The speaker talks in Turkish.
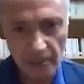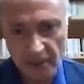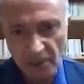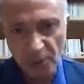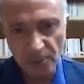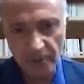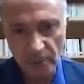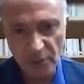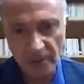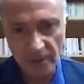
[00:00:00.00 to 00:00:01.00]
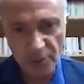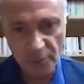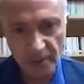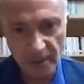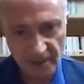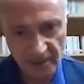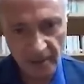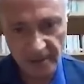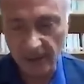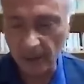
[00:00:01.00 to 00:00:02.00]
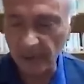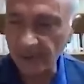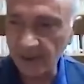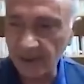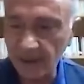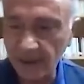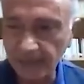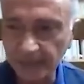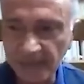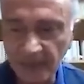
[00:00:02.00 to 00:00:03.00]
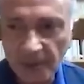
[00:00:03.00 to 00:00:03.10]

Maria Süppi ve Mustafa Süppiler'in katliamında yer alan.